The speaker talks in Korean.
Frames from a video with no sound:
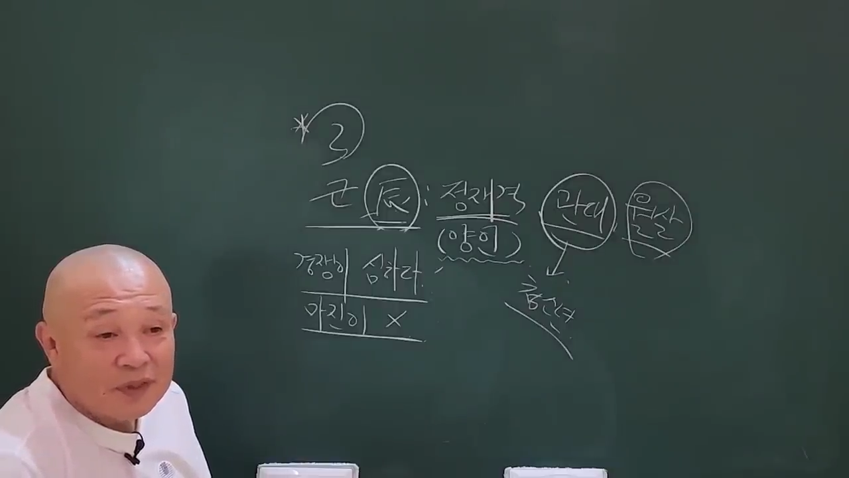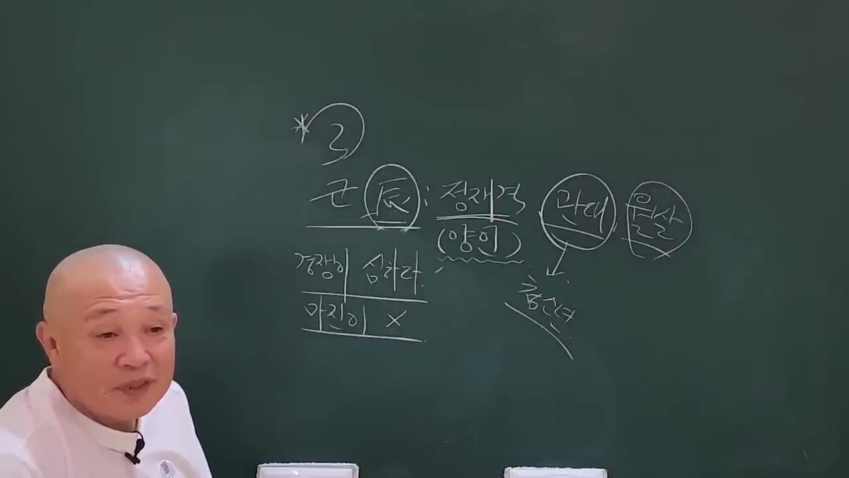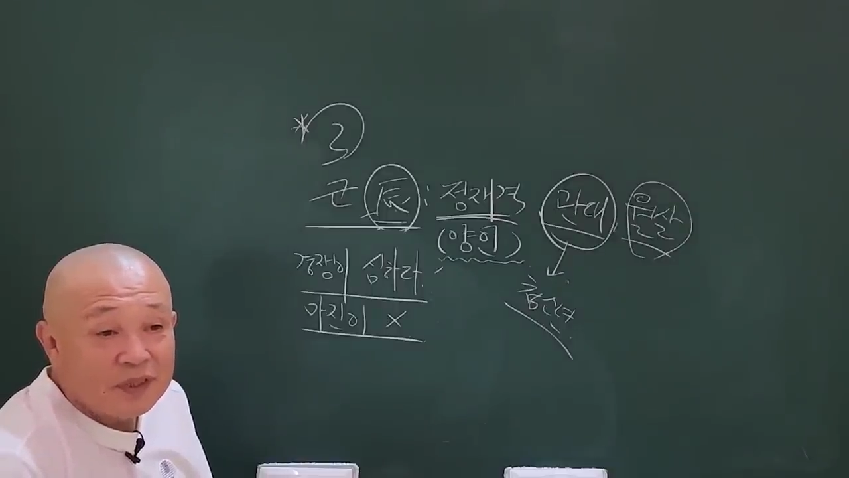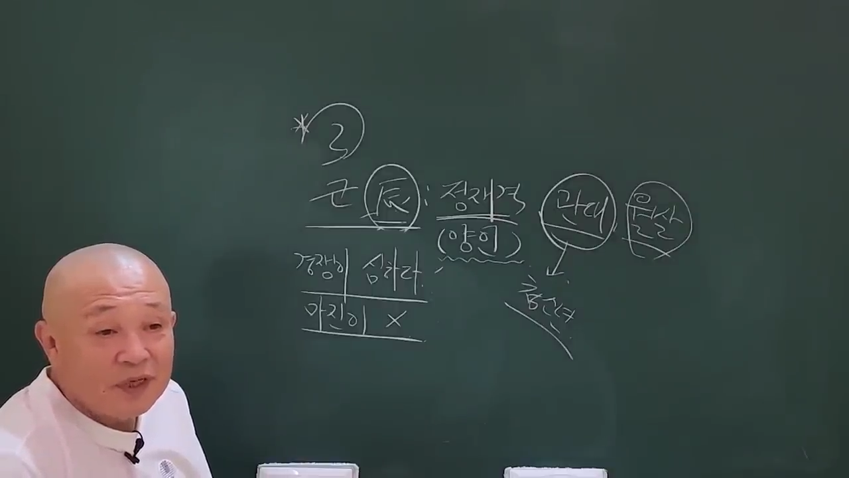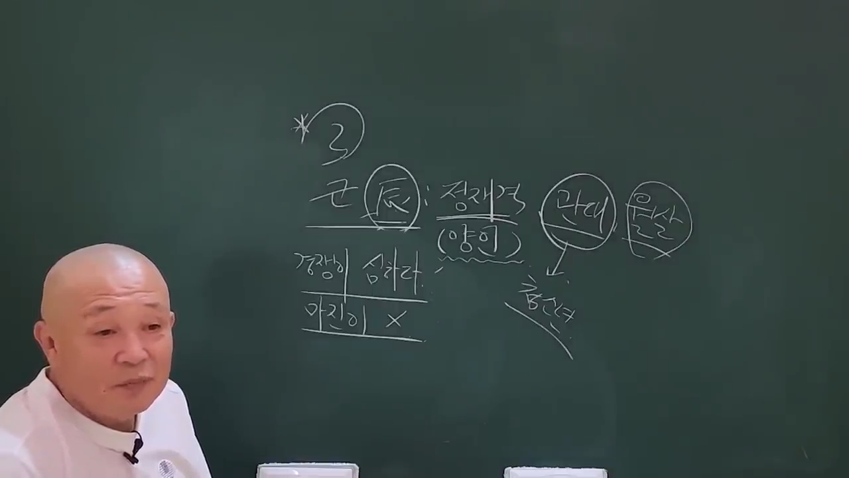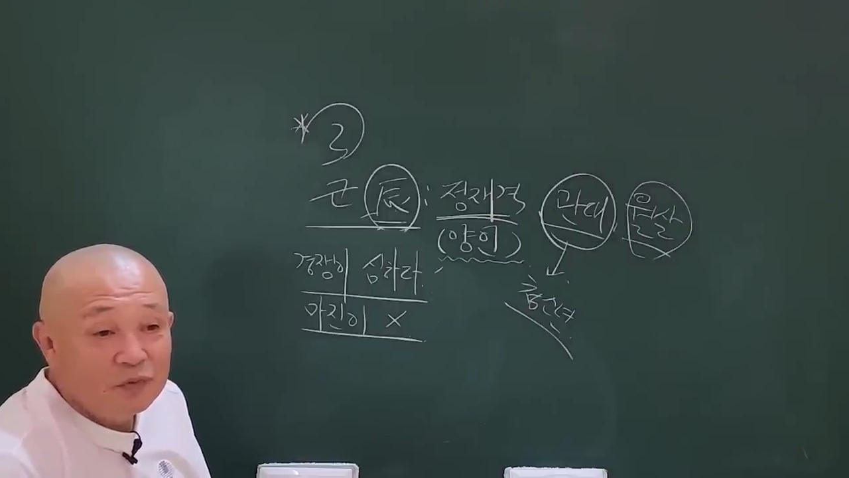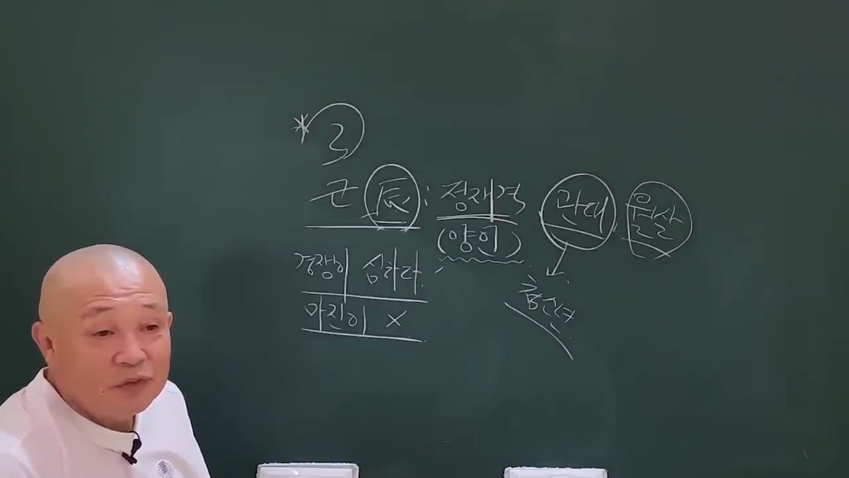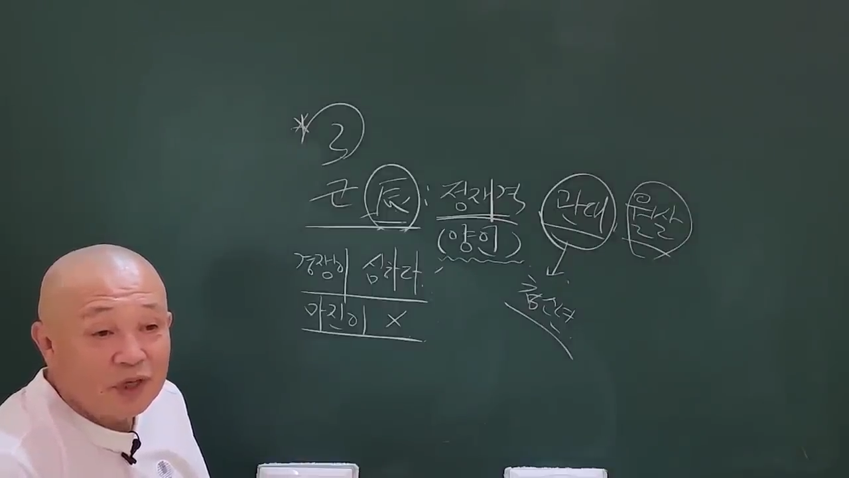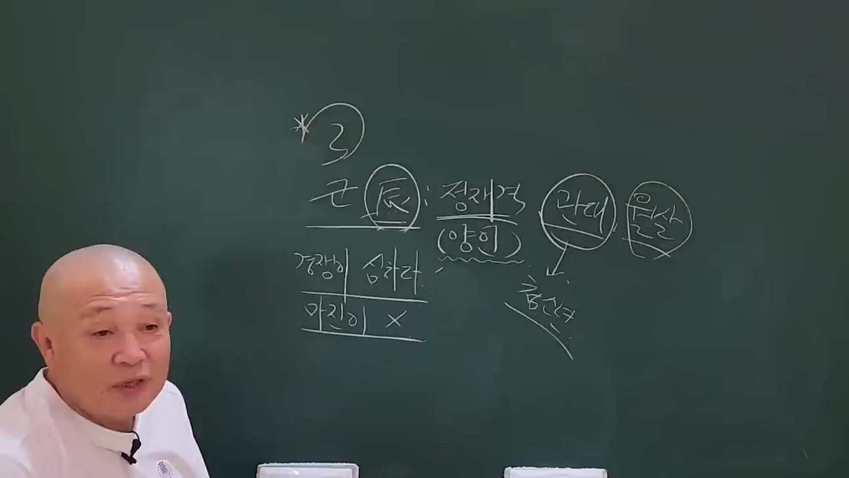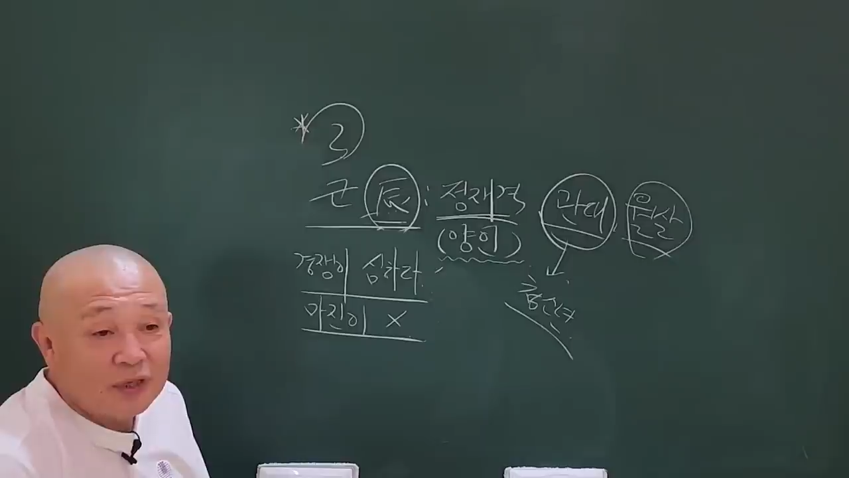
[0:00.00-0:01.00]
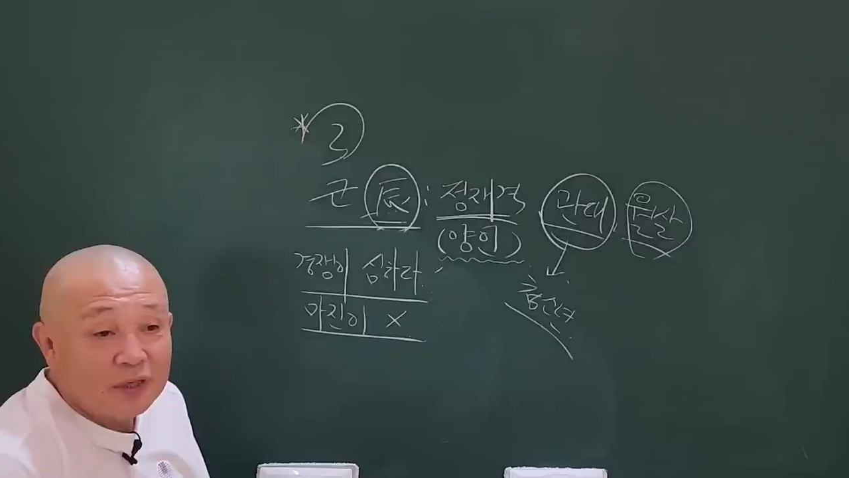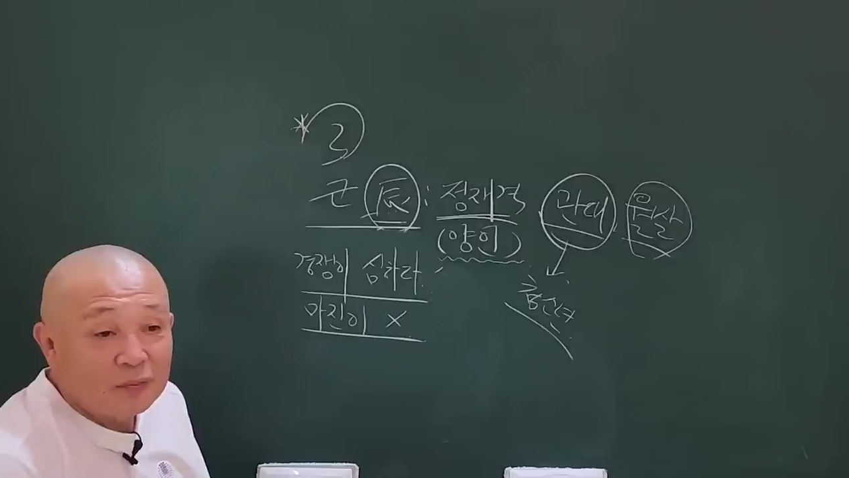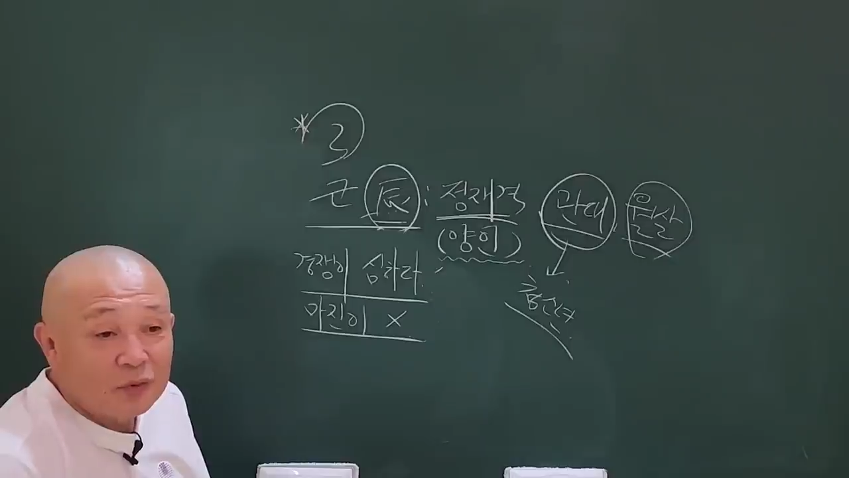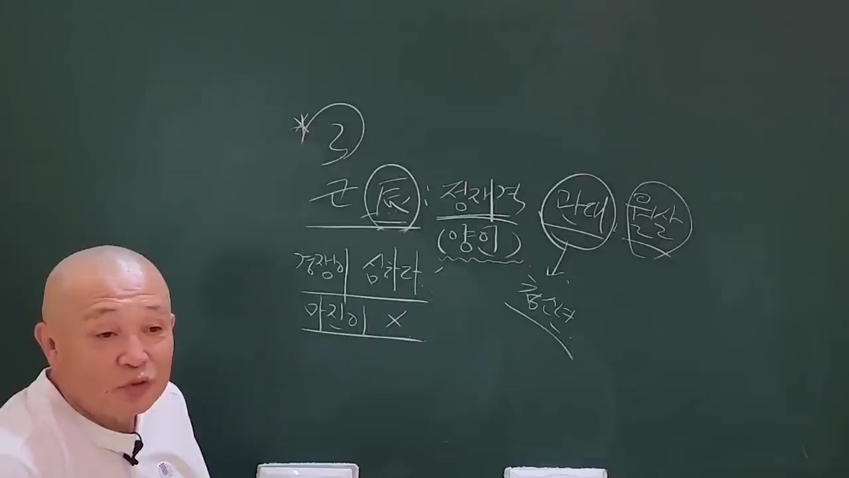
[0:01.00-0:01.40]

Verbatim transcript: 진의 물상을 따지면 뭐